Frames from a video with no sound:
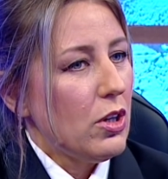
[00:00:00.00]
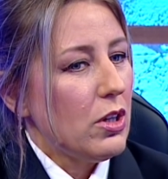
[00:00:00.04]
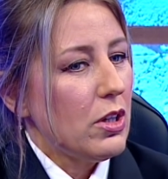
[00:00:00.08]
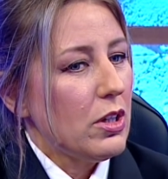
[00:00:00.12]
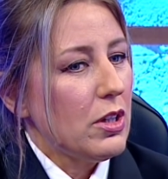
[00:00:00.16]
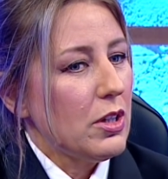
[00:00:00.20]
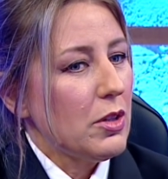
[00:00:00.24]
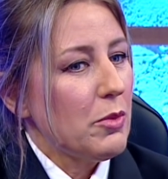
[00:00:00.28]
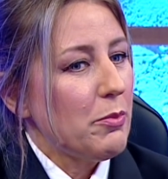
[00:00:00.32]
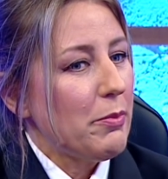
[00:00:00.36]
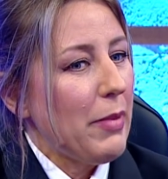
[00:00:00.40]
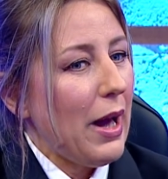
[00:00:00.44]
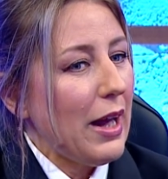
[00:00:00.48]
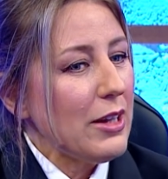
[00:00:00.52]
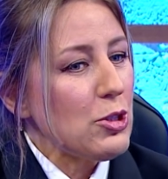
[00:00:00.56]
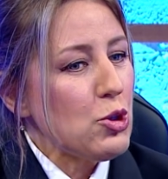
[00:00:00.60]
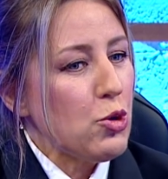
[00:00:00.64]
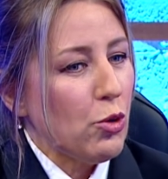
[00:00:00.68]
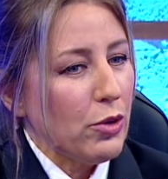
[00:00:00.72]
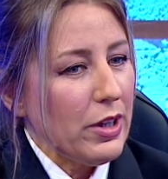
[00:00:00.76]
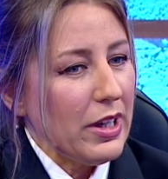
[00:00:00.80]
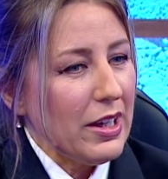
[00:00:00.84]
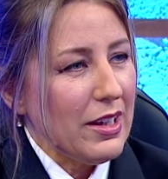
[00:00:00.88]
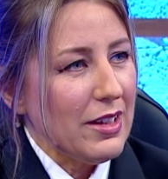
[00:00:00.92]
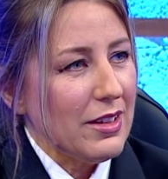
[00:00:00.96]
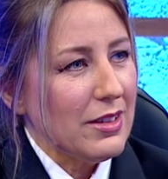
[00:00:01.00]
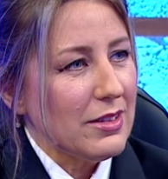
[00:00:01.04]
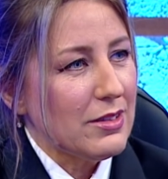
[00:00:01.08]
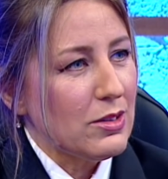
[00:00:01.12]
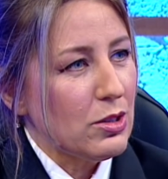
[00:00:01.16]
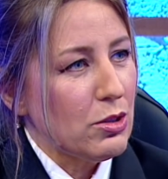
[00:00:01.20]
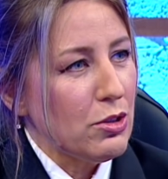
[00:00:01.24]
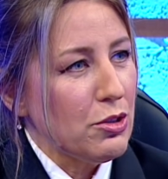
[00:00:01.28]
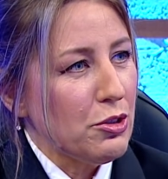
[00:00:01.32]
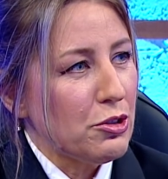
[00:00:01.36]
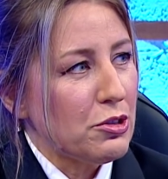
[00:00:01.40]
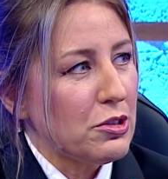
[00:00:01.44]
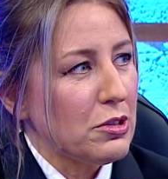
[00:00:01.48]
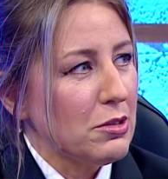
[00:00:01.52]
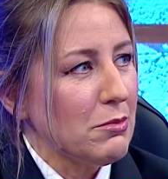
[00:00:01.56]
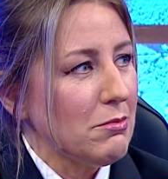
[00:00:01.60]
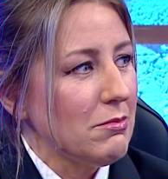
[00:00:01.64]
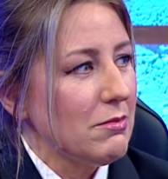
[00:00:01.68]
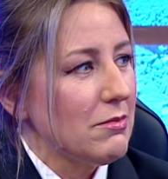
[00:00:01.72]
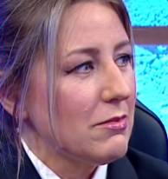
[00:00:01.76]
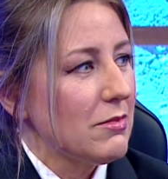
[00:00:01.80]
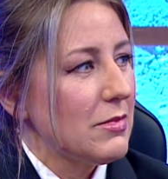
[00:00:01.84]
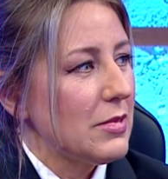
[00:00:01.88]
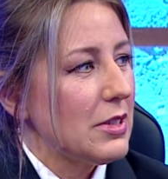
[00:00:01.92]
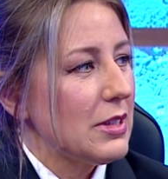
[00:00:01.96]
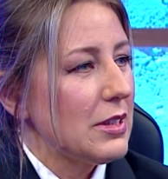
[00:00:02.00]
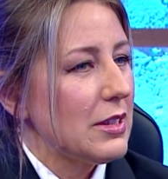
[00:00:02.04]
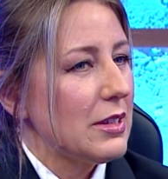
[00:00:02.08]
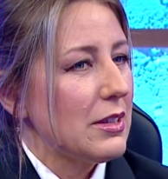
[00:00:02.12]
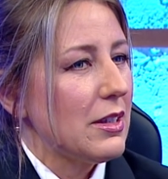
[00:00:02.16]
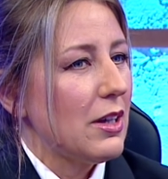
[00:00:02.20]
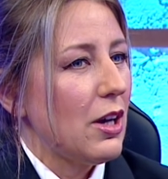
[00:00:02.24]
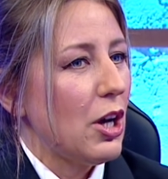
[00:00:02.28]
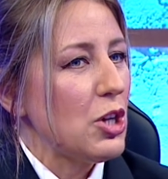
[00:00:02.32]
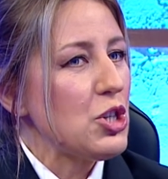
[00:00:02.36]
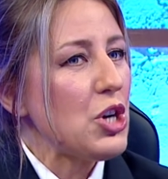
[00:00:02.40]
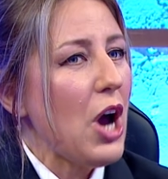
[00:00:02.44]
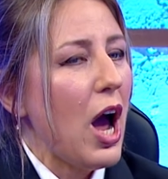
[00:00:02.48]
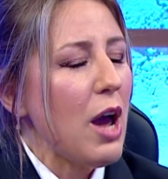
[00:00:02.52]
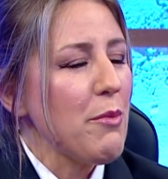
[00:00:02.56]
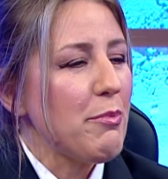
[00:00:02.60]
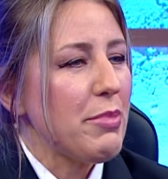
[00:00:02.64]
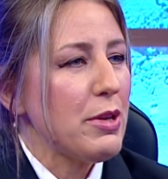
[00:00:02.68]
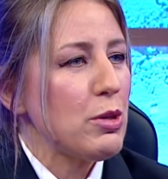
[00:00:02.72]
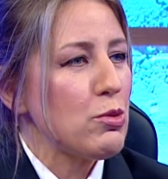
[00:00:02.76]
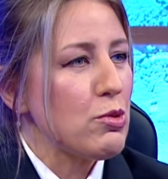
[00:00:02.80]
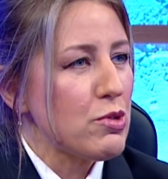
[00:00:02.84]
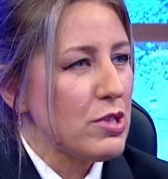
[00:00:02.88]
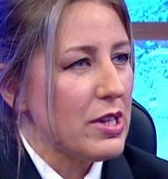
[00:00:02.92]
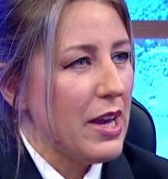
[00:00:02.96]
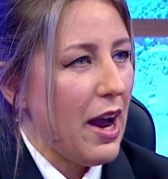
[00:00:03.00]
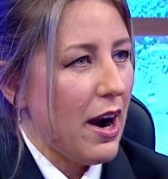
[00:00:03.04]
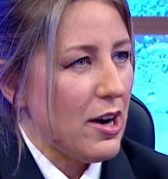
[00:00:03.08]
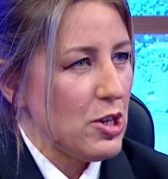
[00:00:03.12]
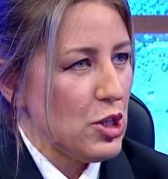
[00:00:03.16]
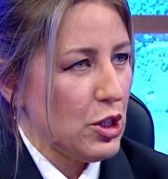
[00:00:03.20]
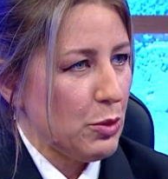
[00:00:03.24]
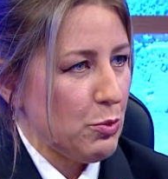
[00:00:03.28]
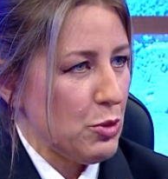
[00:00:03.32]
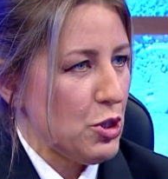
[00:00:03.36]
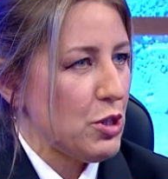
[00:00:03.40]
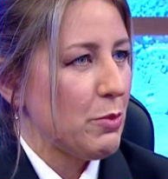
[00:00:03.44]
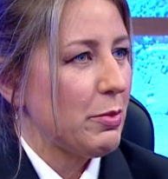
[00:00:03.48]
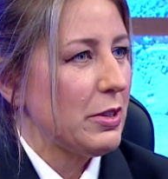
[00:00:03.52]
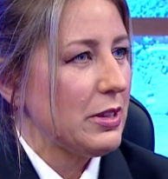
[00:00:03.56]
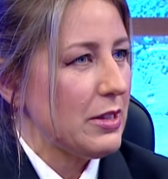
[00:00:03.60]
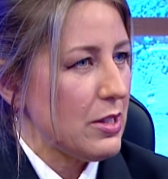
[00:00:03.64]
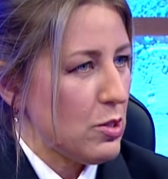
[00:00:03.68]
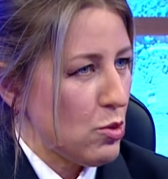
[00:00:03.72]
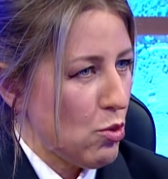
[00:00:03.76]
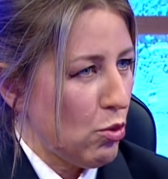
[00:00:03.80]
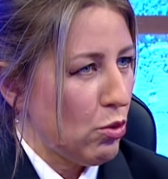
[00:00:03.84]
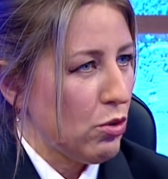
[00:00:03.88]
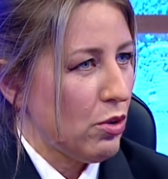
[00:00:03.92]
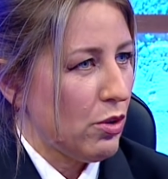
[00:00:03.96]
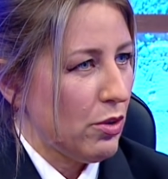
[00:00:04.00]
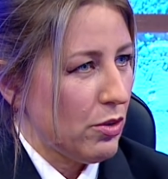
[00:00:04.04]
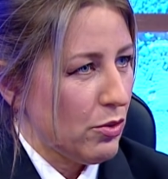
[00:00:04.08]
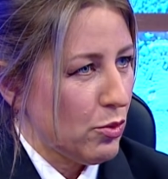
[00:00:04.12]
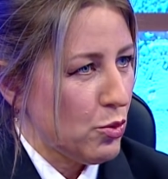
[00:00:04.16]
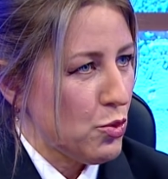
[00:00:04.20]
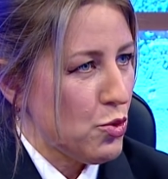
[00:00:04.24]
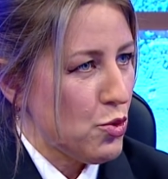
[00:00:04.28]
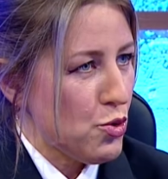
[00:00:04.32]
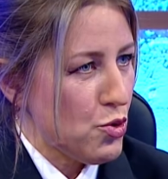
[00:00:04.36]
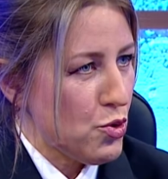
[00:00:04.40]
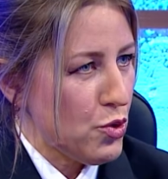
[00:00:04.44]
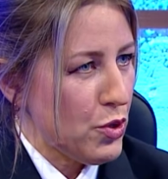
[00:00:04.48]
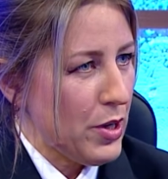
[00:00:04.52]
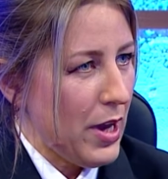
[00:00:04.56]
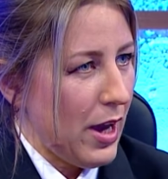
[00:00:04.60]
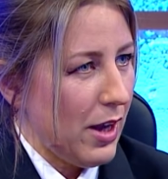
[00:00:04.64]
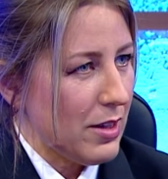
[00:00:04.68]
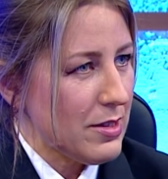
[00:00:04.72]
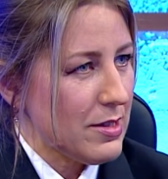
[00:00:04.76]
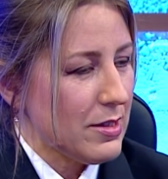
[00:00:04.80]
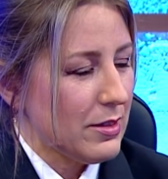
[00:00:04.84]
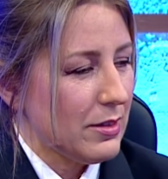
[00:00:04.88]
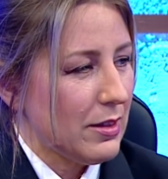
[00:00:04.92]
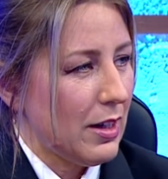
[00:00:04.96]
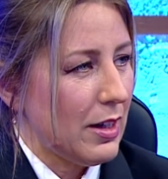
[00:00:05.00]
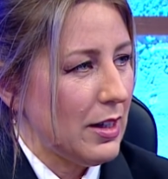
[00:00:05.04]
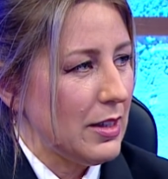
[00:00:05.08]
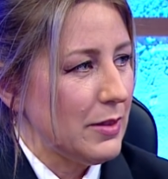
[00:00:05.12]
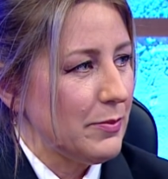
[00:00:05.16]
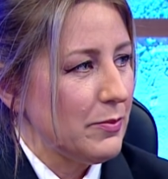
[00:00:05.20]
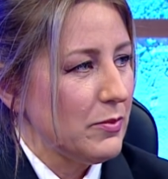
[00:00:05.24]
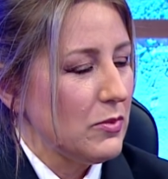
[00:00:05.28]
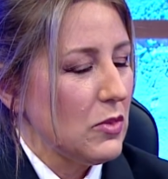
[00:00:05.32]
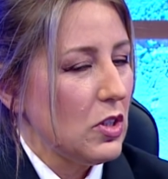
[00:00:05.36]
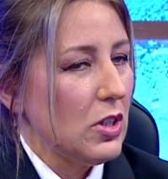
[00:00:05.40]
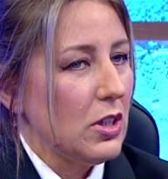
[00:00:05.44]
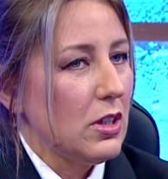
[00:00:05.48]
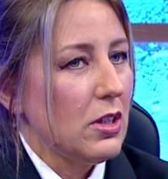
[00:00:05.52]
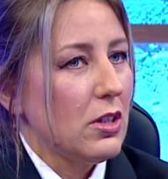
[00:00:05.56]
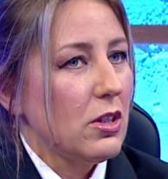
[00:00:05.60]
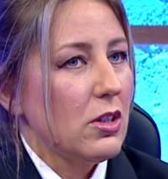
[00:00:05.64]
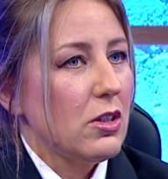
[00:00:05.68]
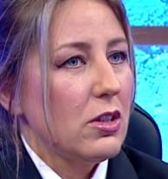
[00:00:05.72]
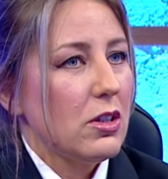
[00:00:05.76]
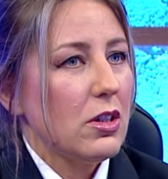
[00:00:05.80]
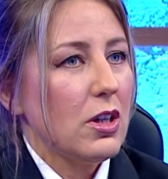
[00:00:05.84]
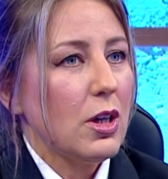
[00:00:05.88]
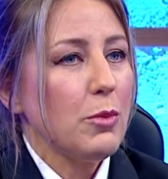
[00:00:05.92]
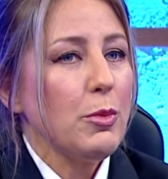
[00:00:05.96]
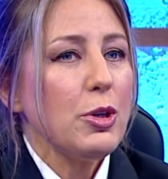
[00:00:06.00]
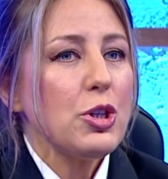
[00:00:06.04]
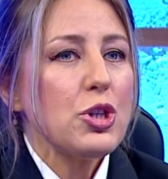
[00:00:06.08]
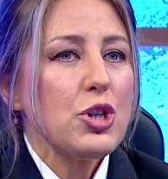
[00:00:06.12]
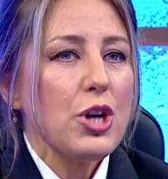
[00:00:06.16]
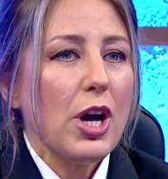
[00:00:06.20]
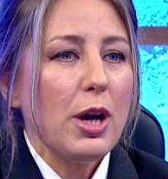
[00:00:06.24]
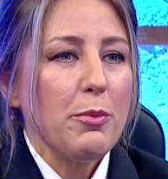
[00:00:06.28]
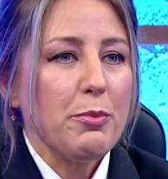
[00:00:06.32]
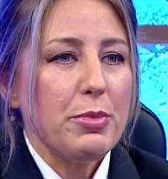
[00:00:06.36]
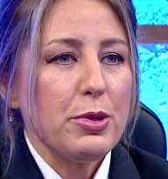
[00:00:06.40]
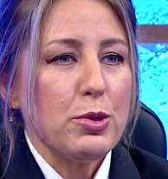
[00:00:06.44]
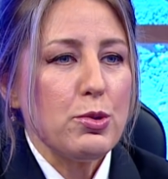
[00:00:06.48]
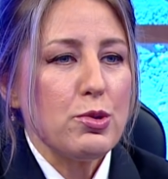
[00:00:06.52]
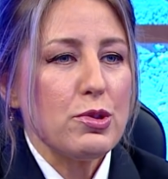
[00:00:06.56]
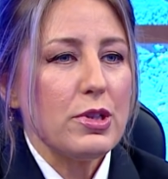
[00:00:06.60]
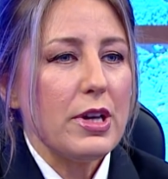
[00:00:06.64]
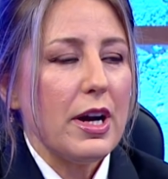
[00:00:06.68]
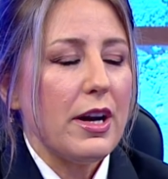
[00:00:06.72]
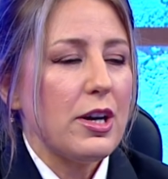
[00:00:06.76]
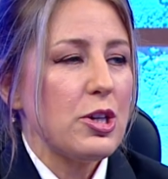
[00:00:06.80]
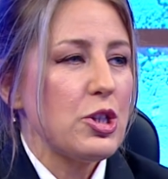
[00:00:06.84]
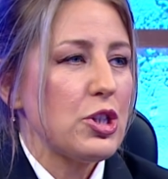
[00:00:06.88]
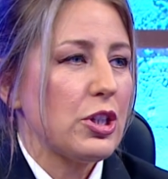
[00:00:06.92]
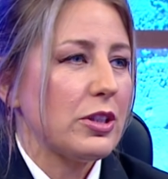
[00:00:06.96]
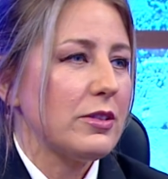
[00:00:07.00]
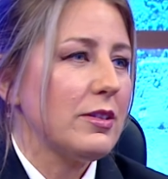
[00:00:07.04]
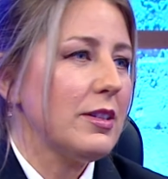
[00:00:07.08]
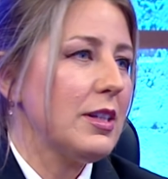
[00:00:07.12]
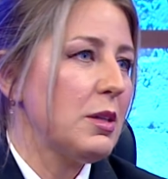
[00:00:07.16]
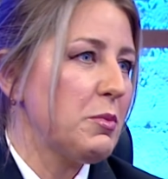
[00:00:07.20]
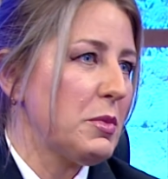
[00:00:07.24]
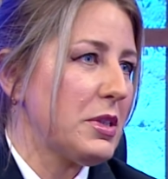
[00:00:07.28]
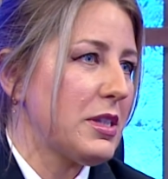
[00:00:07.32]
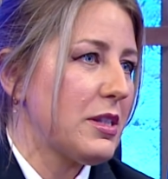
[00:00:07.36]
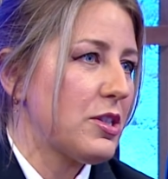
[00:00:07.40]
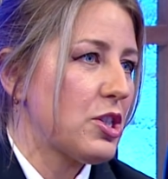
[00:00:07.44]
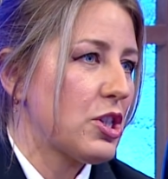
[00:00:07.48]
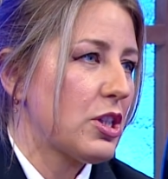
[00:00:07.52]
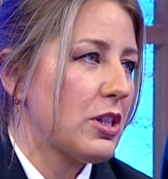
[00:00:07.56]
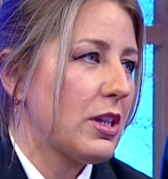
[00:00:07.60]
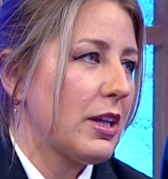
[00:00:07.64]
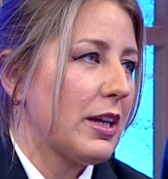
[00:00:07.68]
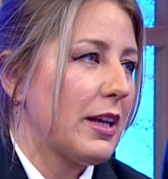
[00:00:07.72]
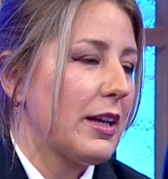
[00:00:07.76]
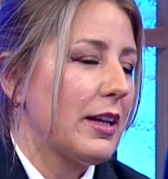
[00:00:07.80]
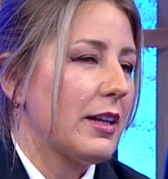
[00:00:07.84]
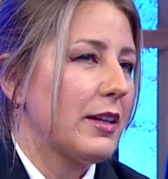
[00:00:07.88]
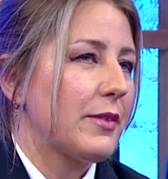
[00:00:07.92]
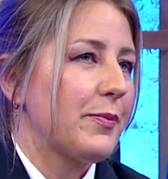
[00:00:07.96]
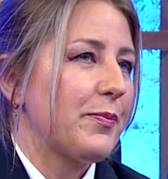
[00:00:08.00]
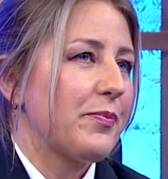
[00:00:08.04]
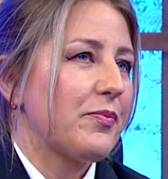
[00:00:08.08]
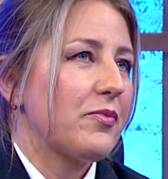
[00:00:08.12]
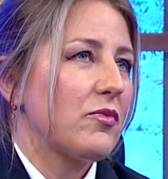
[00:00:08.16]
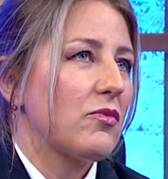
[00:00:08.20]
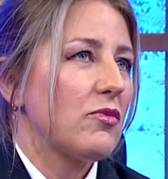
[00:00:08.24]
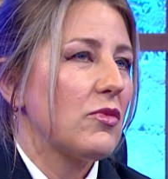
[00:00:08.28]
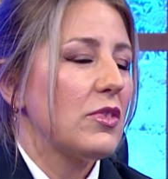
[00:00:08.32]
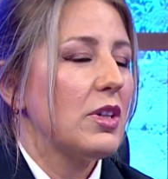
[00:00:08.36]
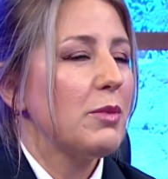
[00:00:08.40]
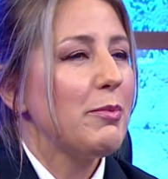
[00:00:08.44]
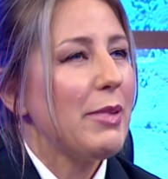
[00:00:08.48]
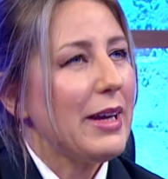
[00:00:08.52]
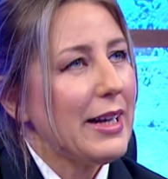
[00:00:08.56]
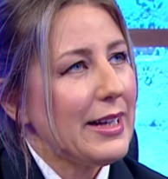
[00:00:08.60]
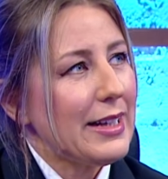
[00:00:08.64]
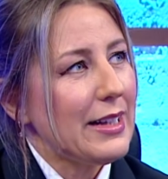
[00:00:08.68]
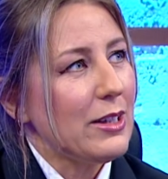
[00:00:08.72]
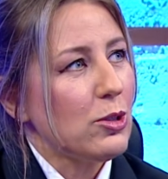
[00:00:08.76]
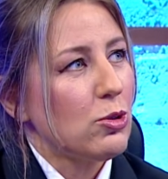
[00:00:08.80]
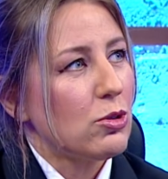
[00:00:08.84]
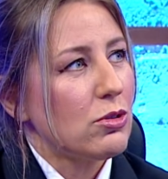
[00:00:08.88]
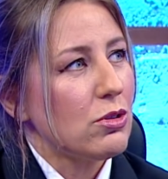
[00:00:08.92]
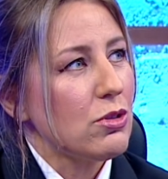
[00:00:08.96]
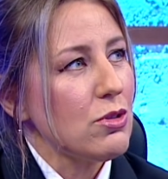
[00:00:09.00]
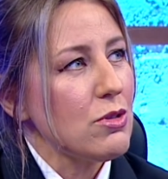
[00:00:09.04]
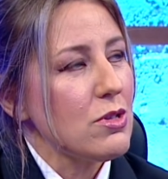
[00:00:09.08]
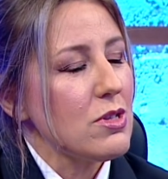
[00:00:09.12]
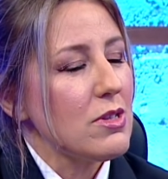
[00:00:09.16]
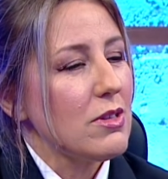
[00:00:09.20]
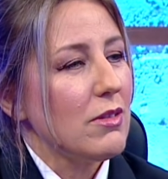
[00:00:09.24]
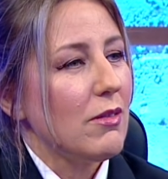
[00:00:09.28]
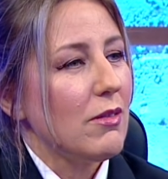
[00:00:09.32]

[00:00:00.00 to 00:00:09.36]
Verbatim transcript: E, ben çok iyi hatırlıyorum. Acayip bir rüzgar çıkmıştı. Bana solo uçuşu yazdılar. Ama acayip bir rüzgar çıktı. Limit içi değil. E bekliyoruz.